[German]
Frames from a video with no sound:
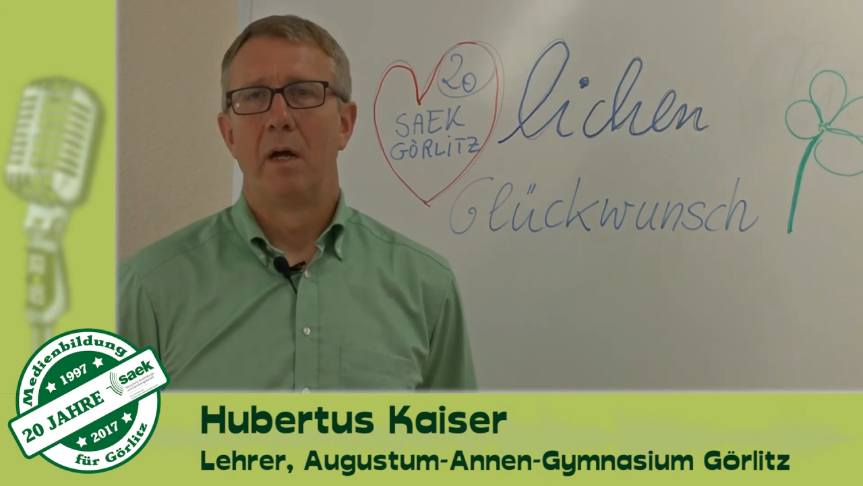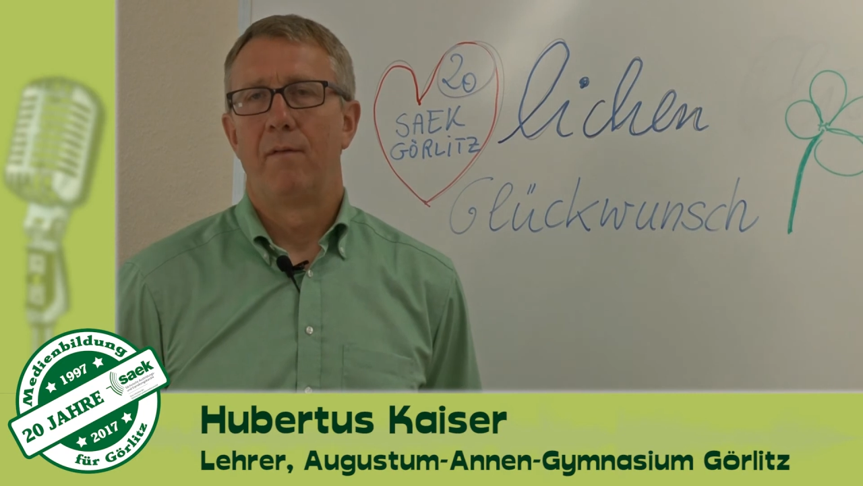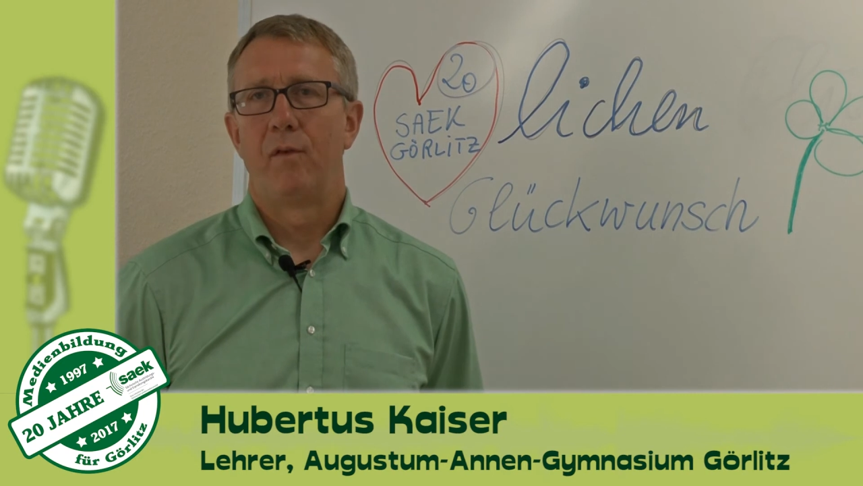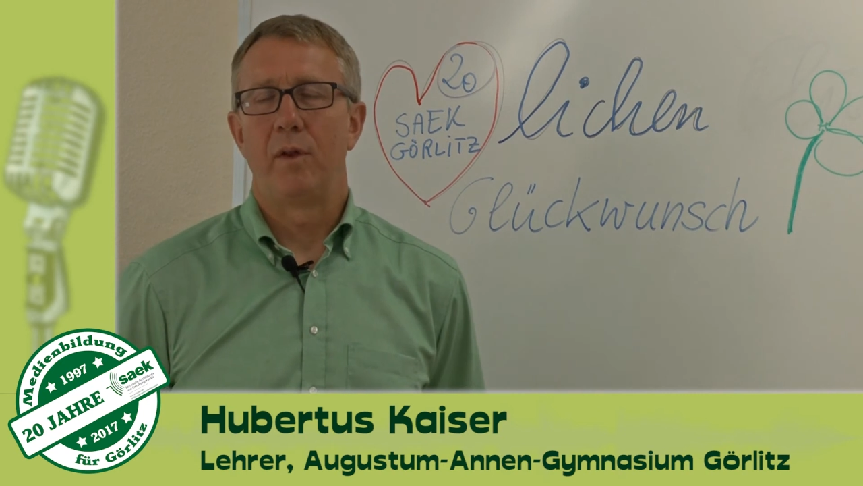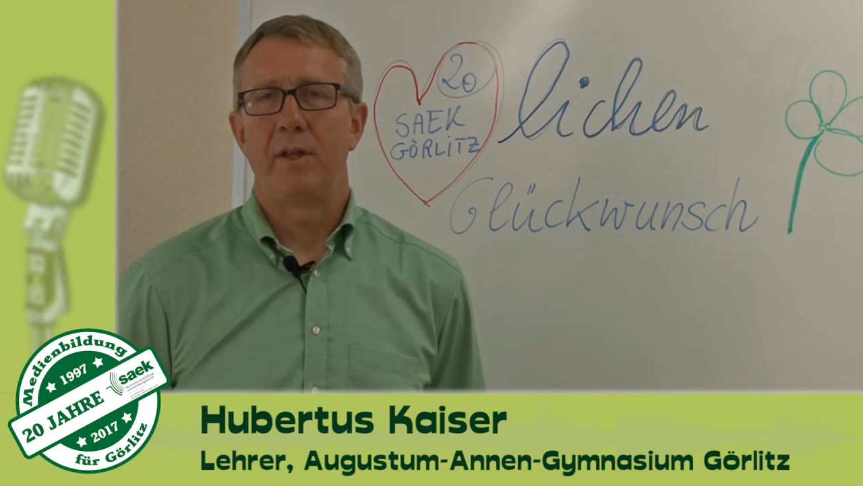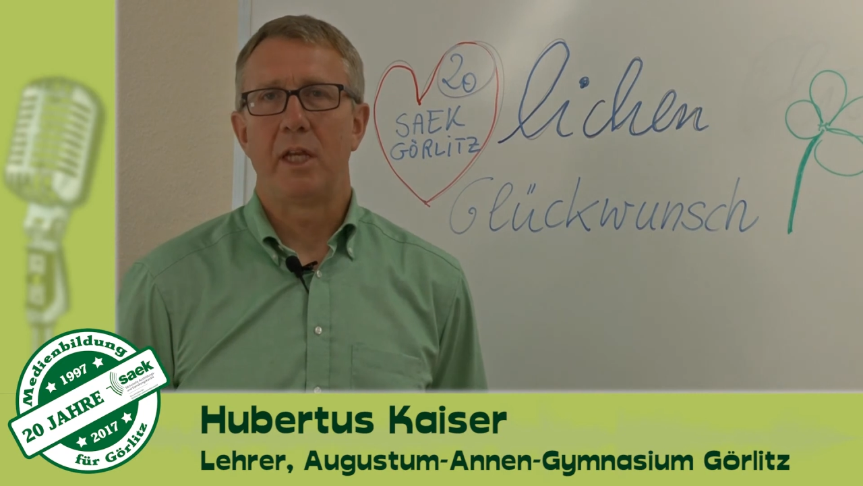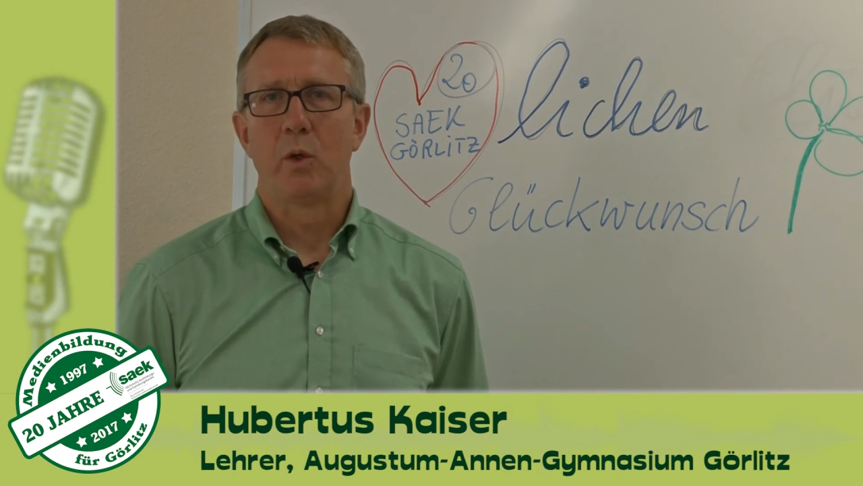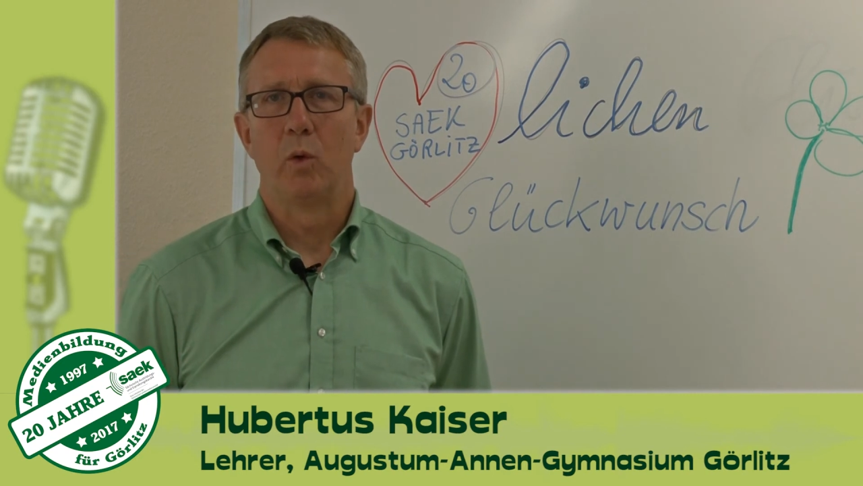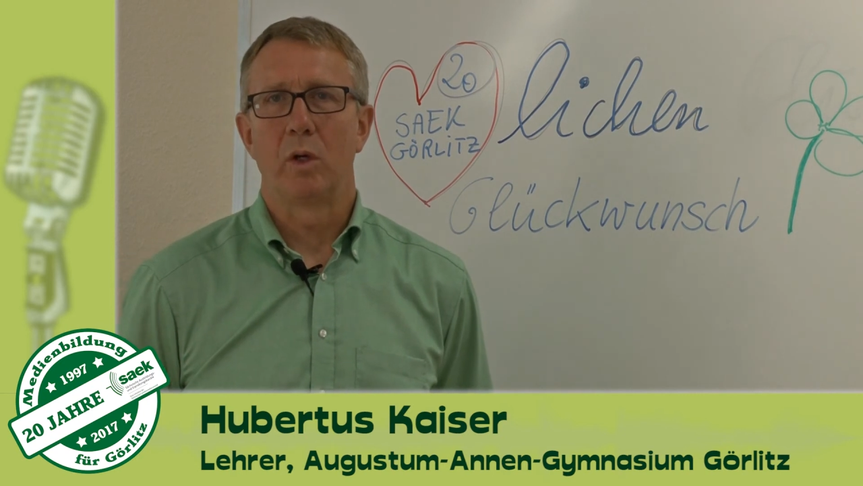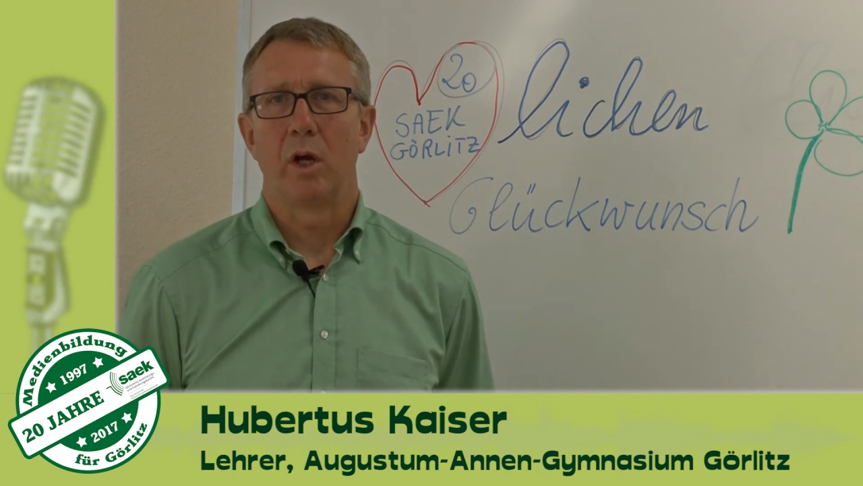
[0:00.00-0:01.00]
für sich
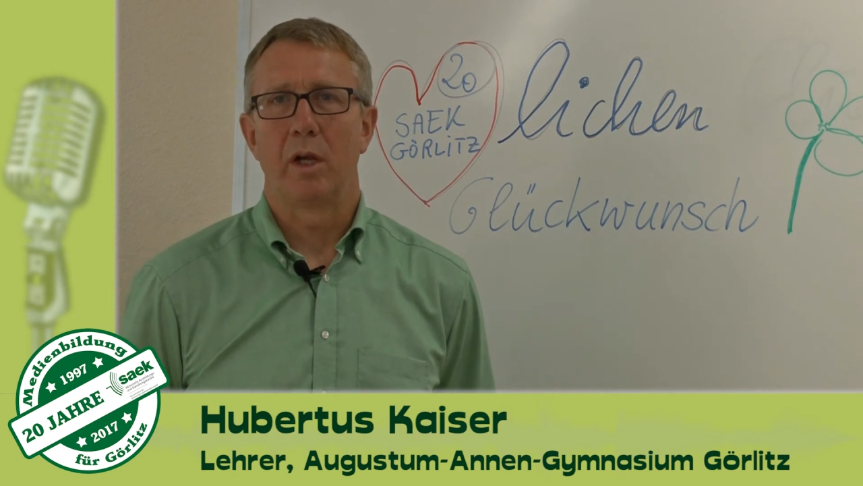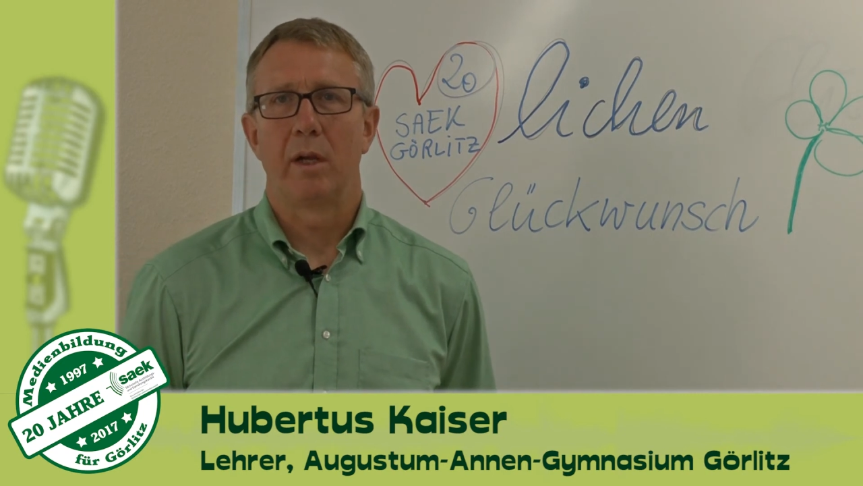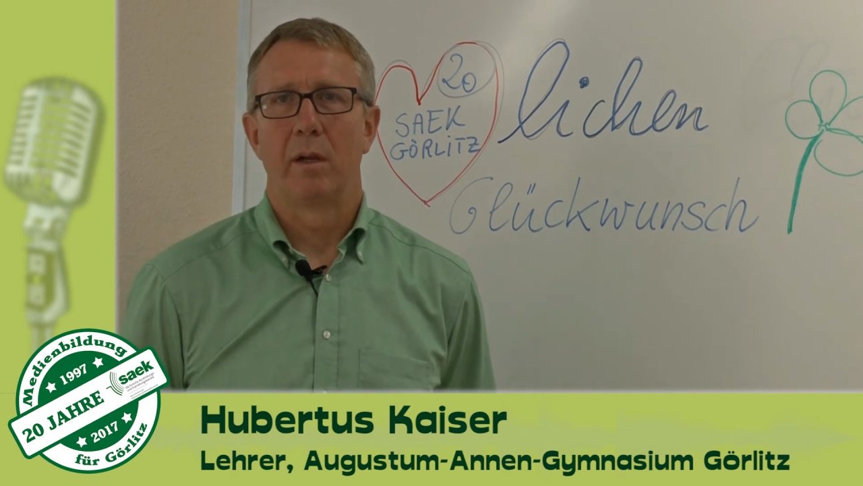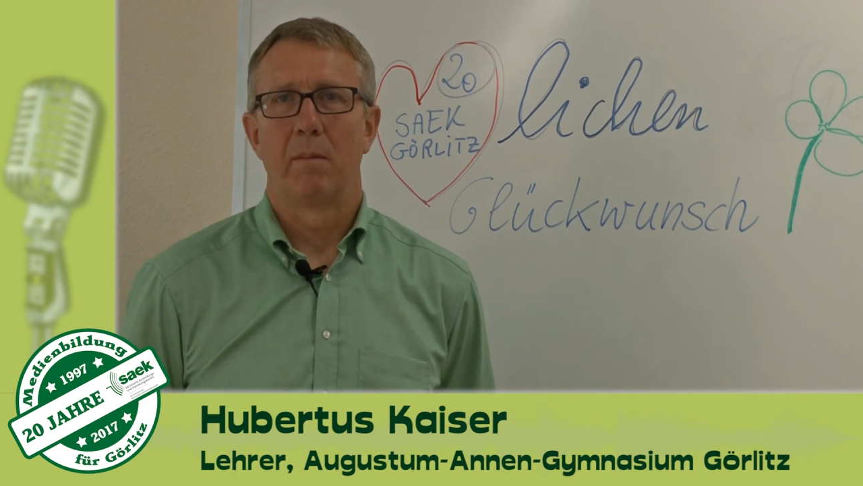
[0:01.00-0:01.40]
tun können.